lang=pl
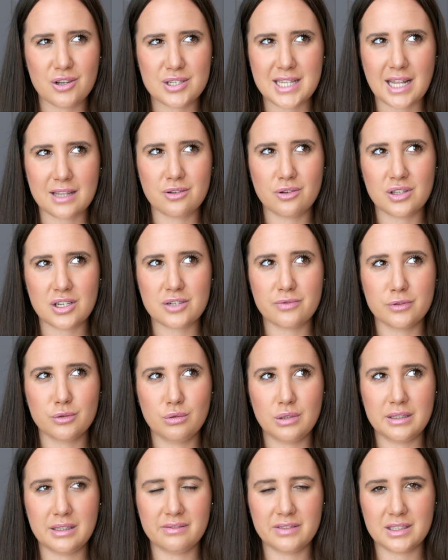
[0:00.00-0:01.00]
Ostatnio też w
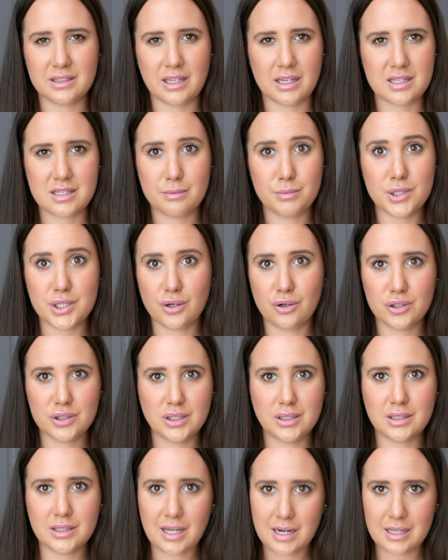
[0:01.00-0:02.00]
ogóle nawet nie chcę mi się
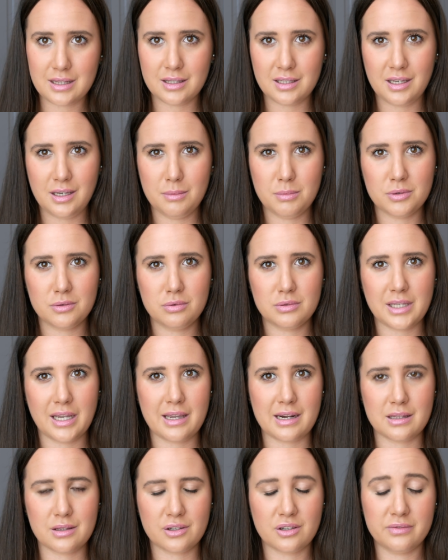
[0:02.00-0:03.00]
chodzić na randki, bo
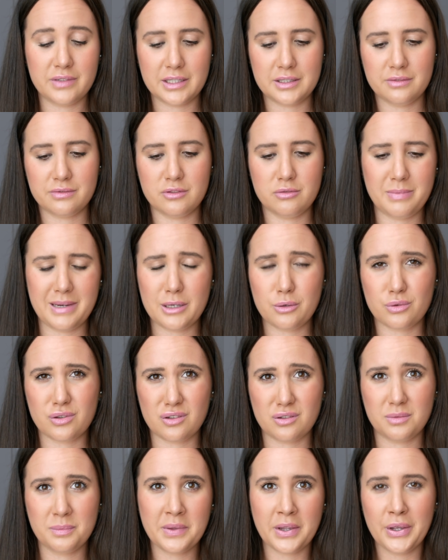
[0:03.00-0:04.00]
tutaj randkowanie w Dubaju
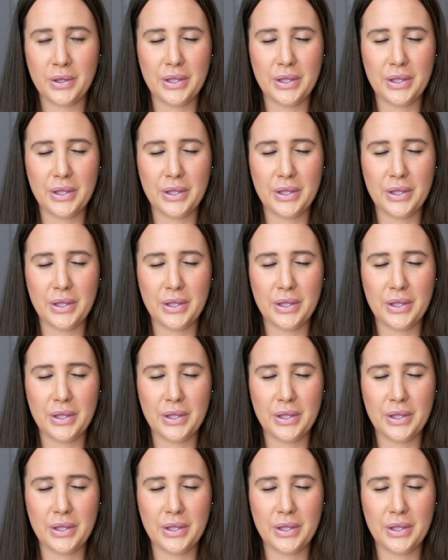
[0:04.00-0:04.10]
to